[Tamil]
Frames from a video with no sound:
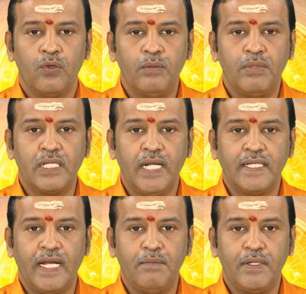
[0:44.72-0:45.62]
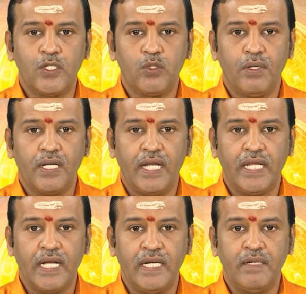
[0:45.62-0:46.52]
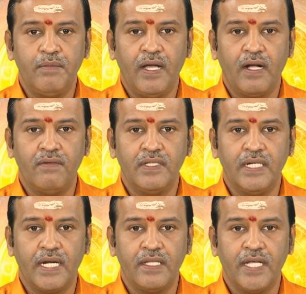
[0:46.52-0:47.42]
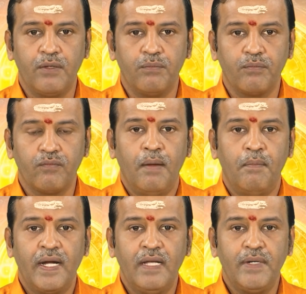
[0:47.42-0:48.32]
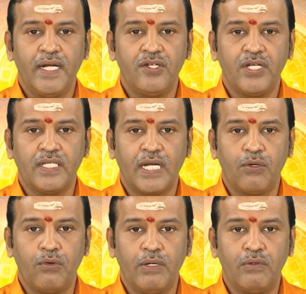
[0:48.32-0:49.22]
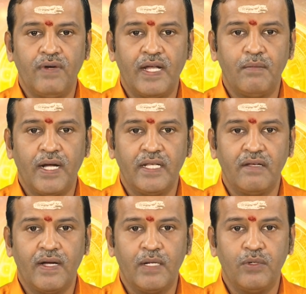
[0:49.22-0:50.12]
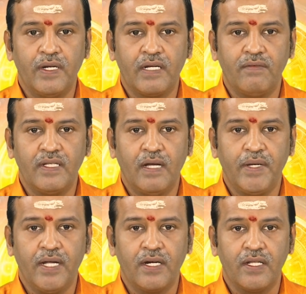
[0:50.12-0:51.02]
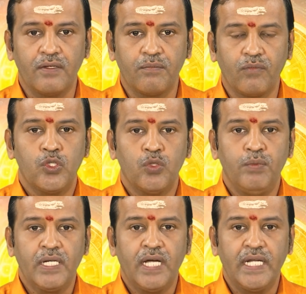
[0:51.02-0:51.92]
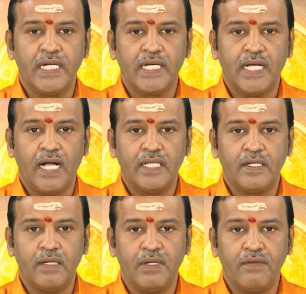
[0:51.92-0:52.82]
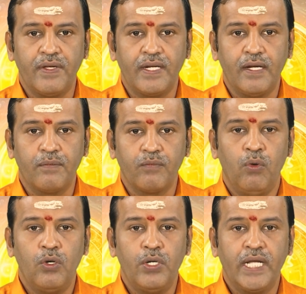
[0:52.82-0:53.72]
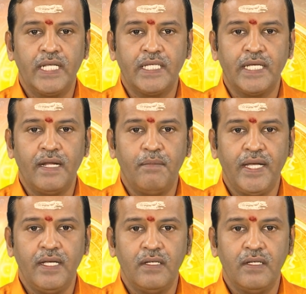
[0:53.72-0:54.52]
குடும்பத்தில் தலைப்பட்ட சுப காரியங்கள் இனிமையாக வந்து நடந்தேறும் மன மகிழ்ச்சியை தரக்கூடிய ஒரு வாரமாக இந்த வாரம் உங்களுக்கு வந்து அமைகின்றது சுப காரியங்களுக்காக திட்டமிடுவீர்கள் உங்களுடைய திறமை